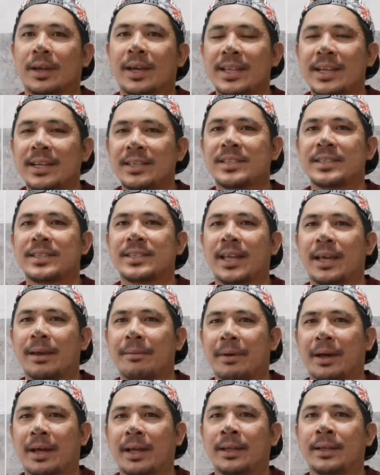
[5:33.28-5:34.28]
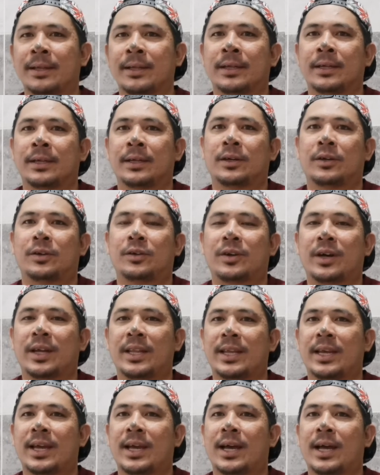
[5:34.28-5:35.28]
ganyang sistema o
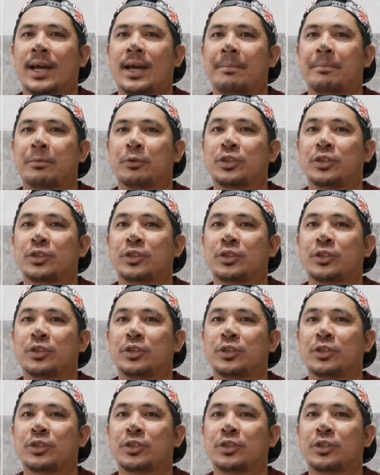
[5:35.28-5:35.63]
ganyang uh,